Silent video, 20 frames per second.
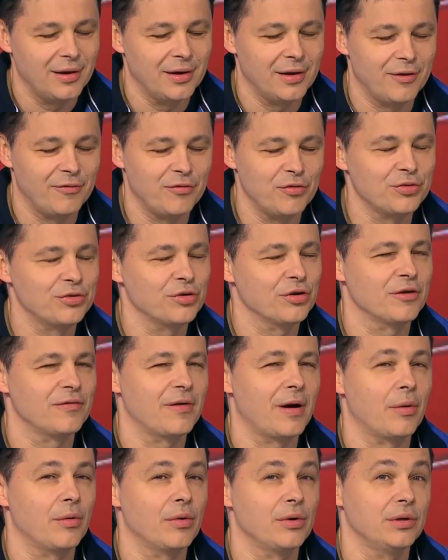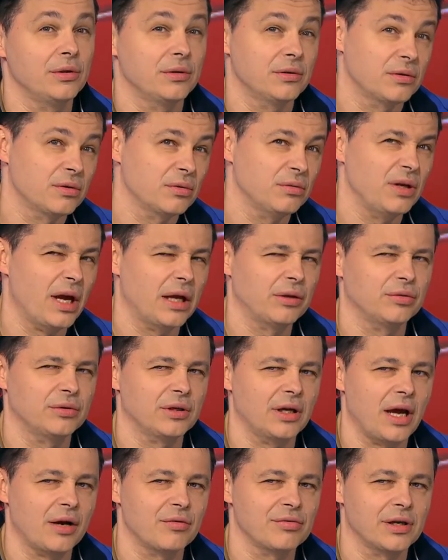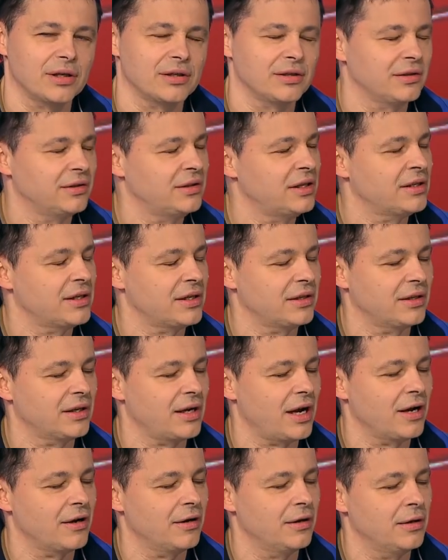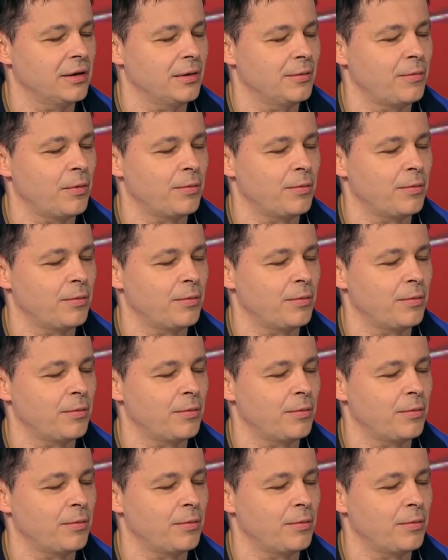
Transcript: e, funkcjonowało. I to, ja tutaj akurat w dezerterach e,